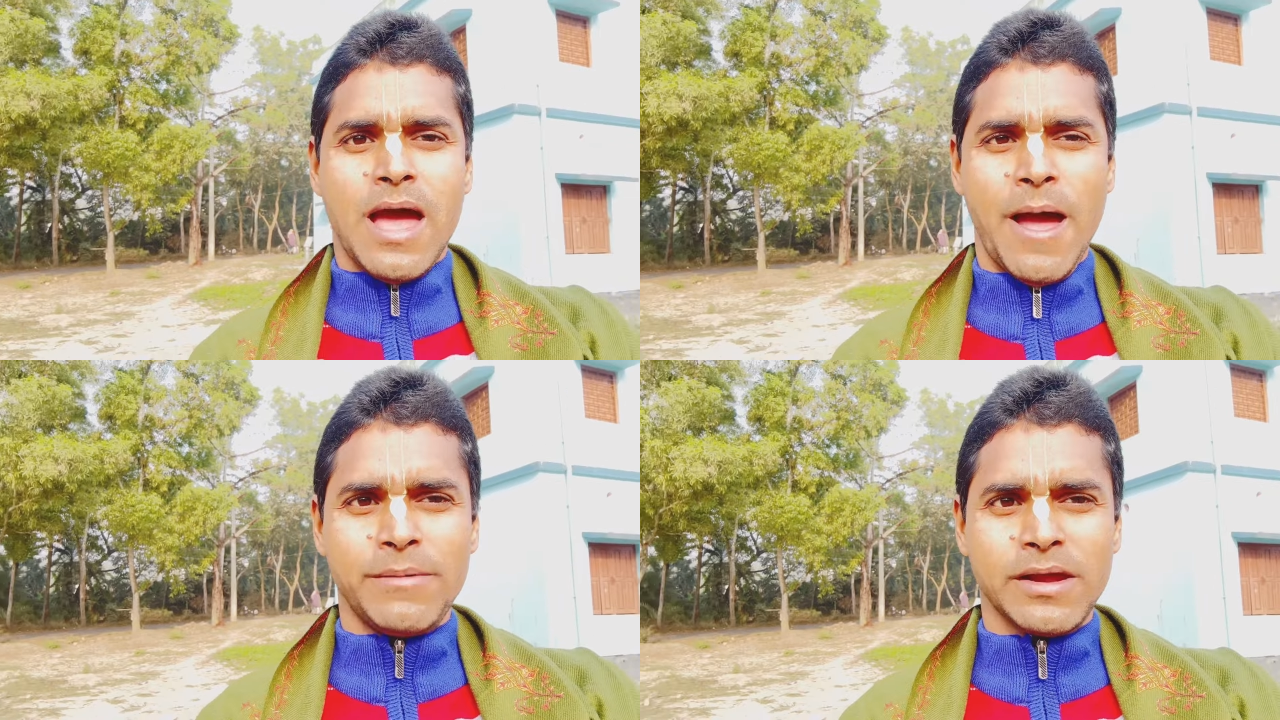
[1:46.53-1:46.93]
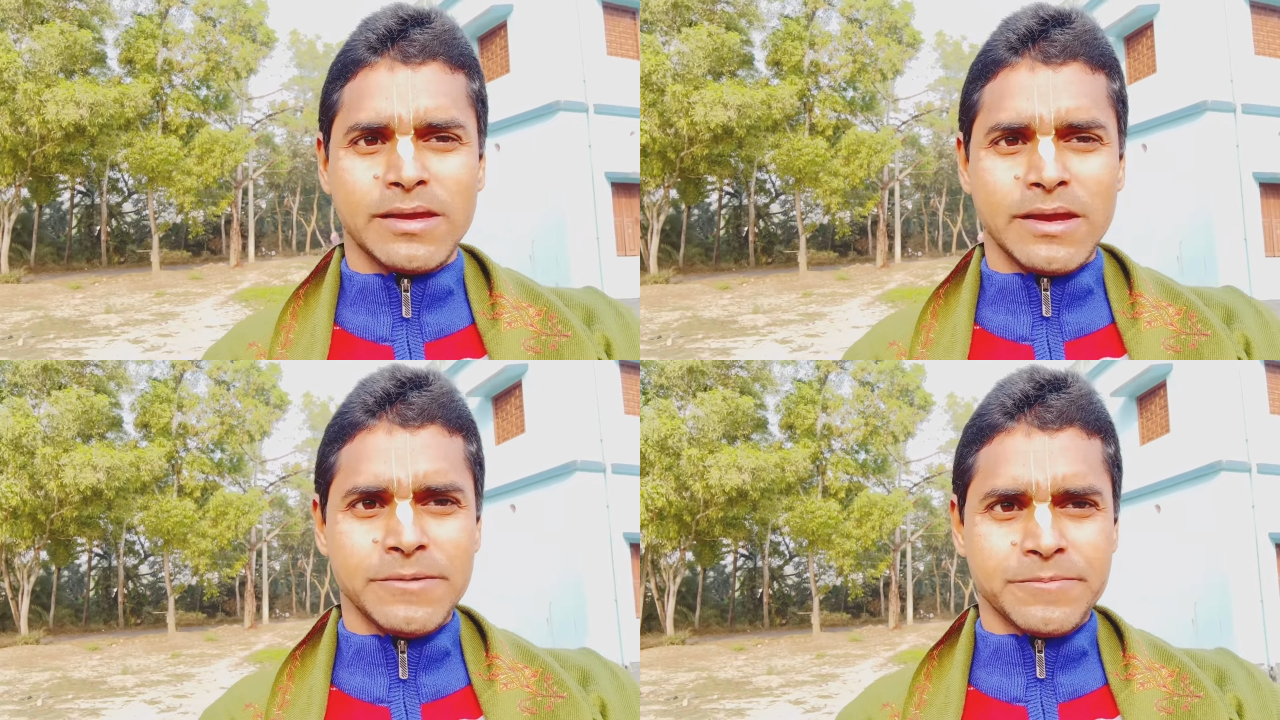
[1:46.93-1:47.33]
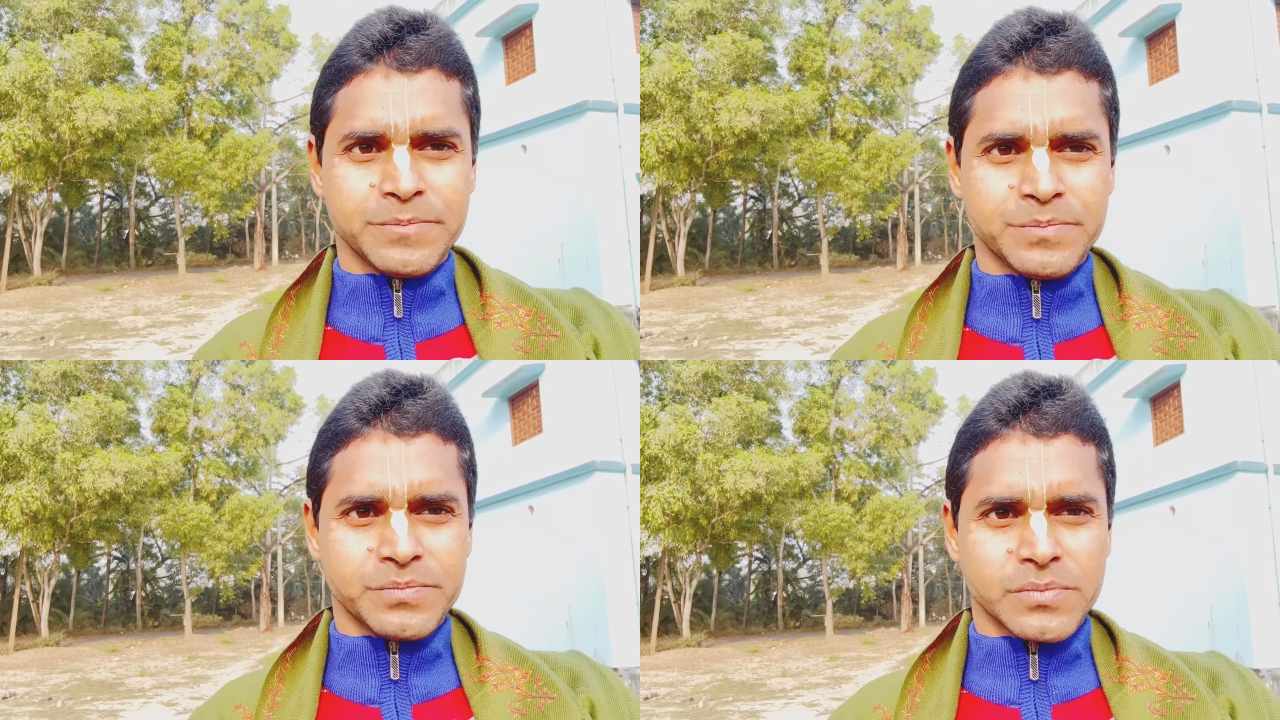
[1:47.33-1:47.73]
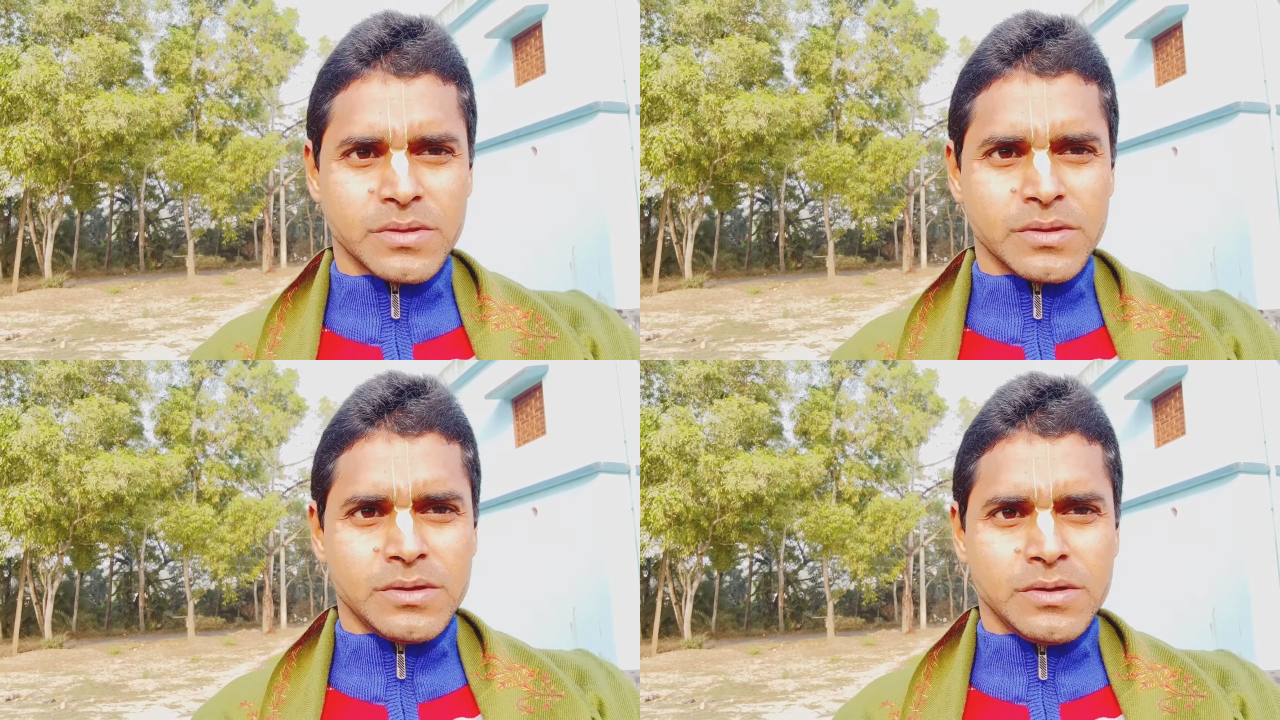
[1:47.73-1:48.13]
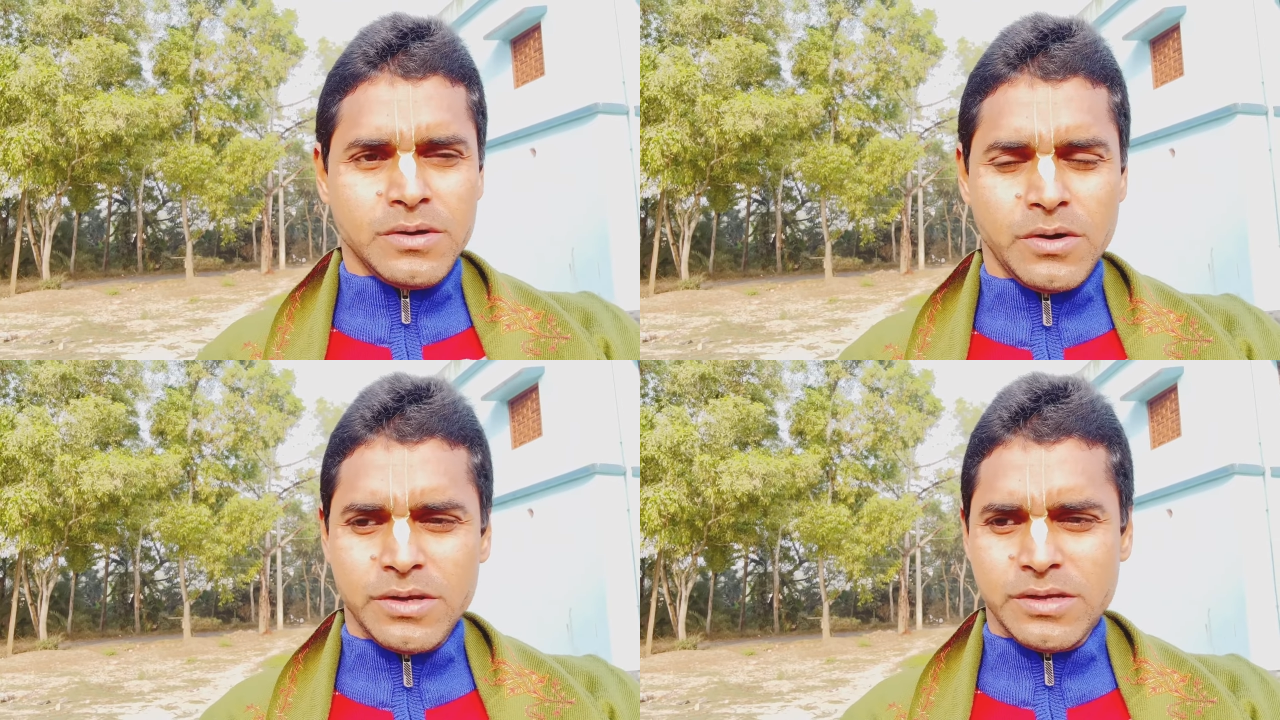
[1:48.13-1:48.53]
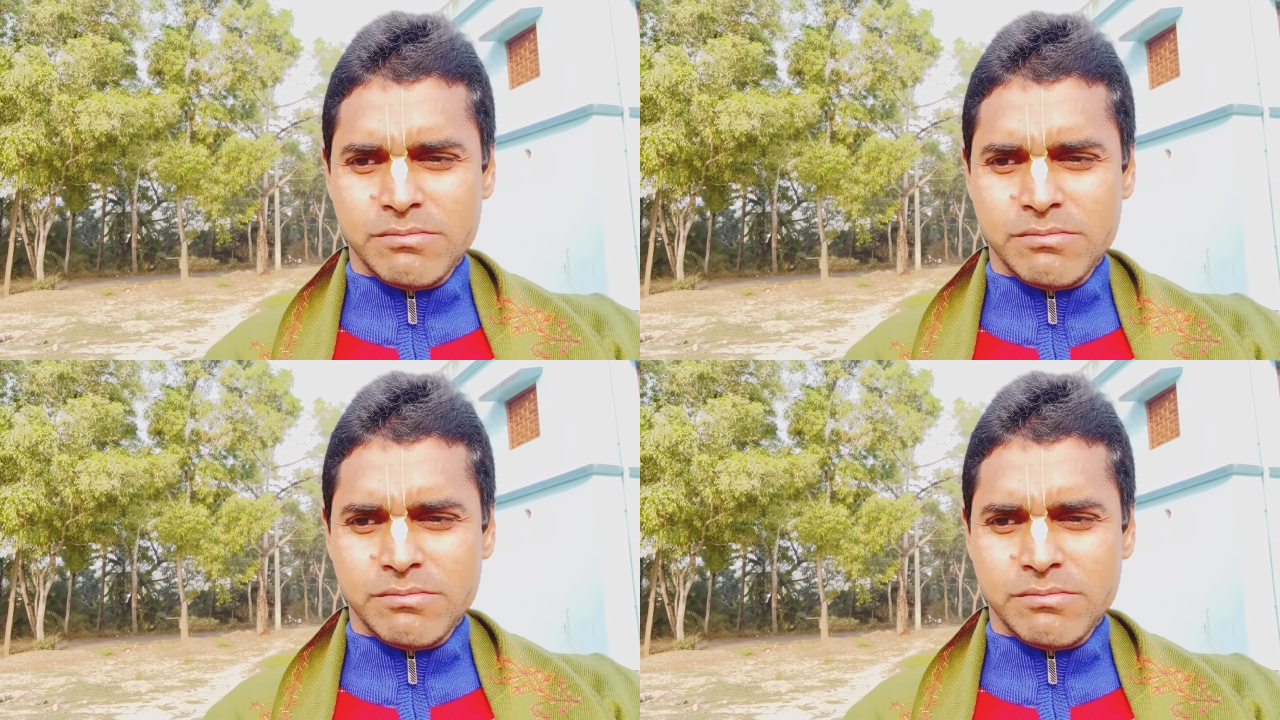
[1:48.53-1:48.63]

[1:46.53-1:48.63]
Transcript: আপনাকে ওই